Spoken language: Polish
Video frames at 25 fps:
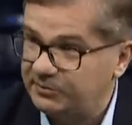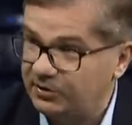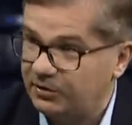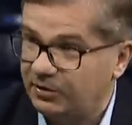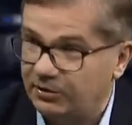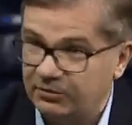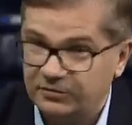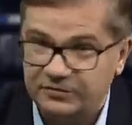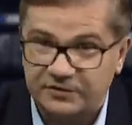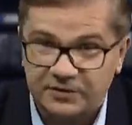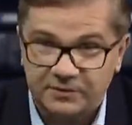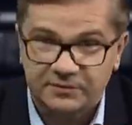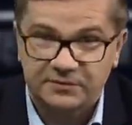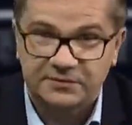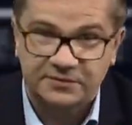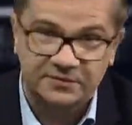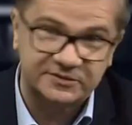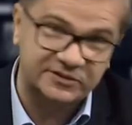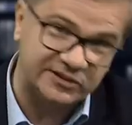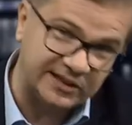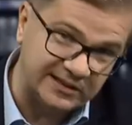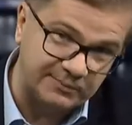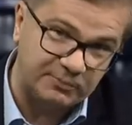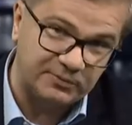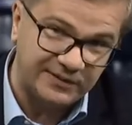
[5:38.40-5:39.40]
milionów, to, to
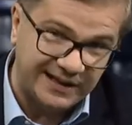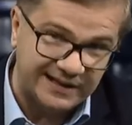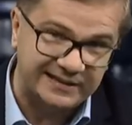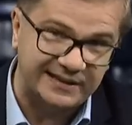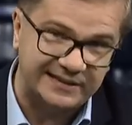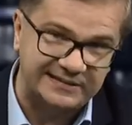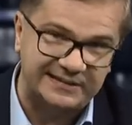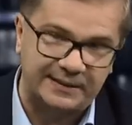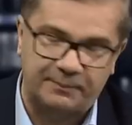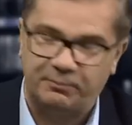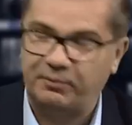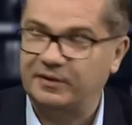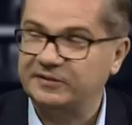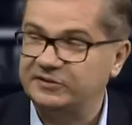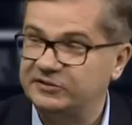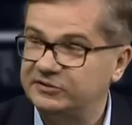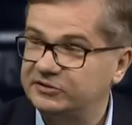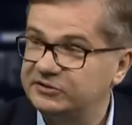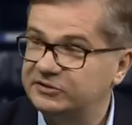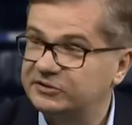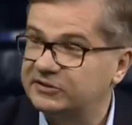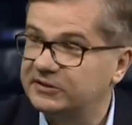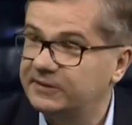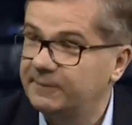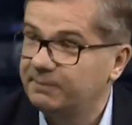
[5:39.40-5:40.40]
trzeba podatek zapłacić.
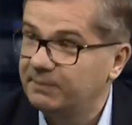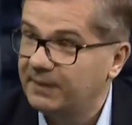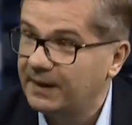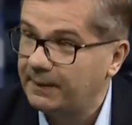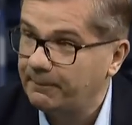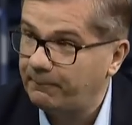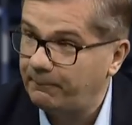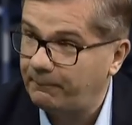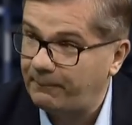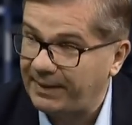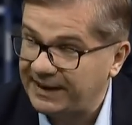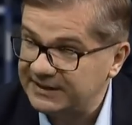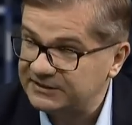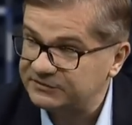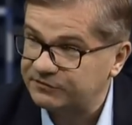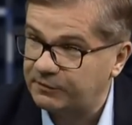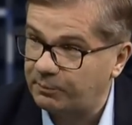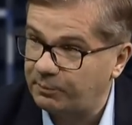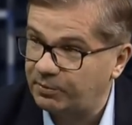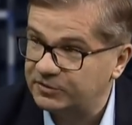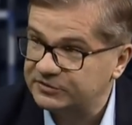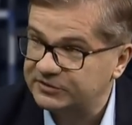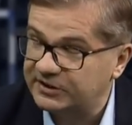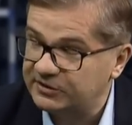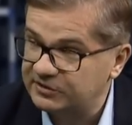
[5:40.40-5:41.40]
Czy państwo
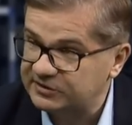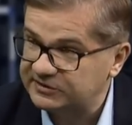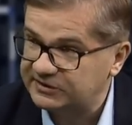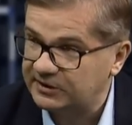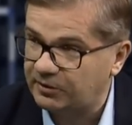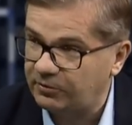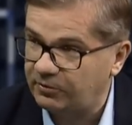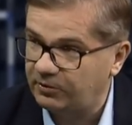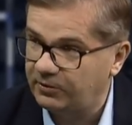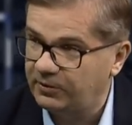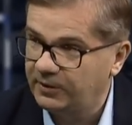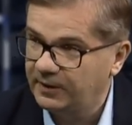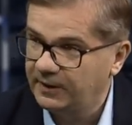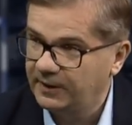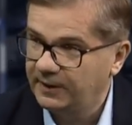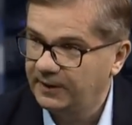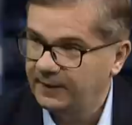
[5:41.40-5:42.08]
polskie dostało